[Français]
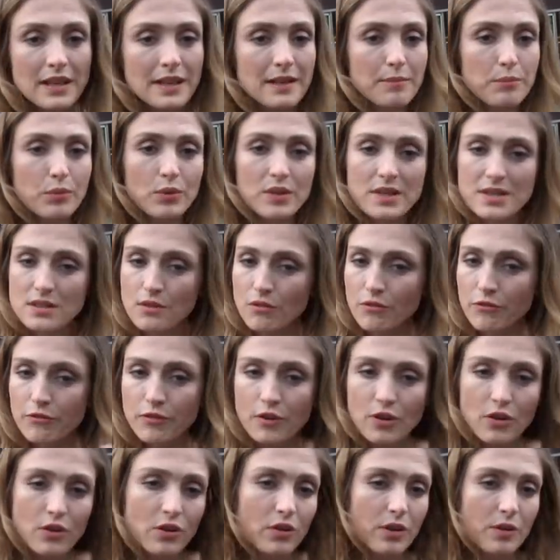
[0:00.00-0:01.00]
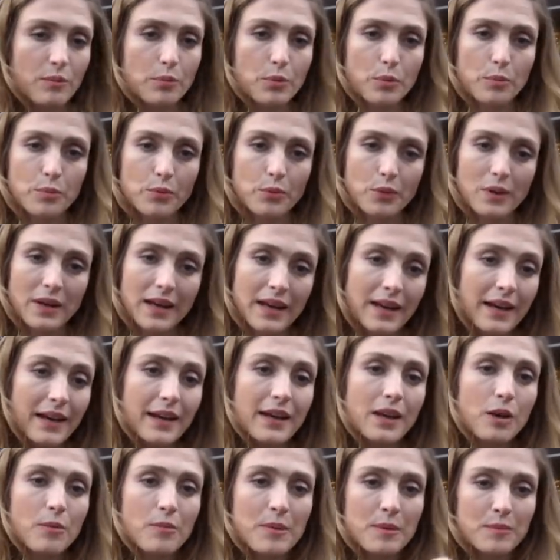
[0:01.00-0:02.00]
il y a pour les enfants
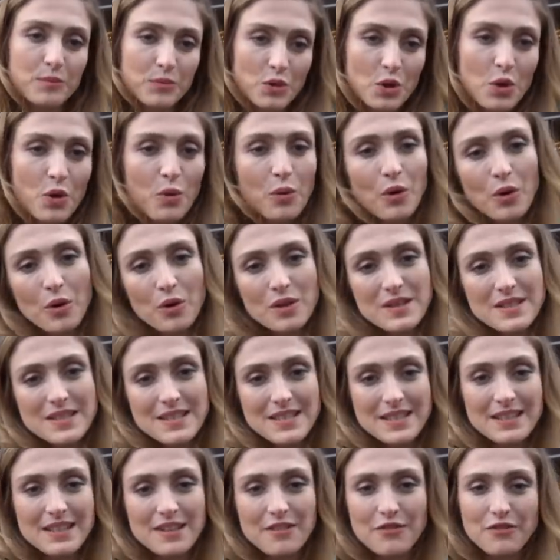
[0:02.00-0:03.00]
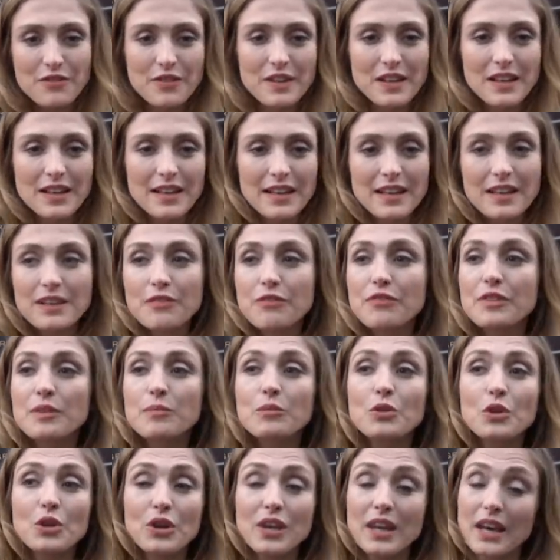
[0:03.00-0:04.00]
populaires et en même temps cinéphile Il y a des
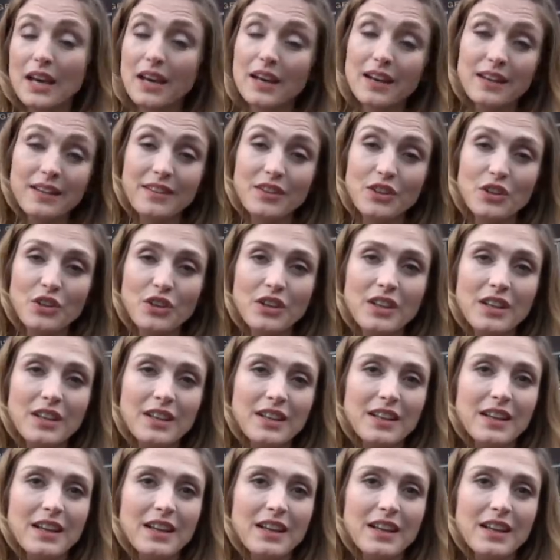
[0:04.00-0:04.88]
films de Cannes.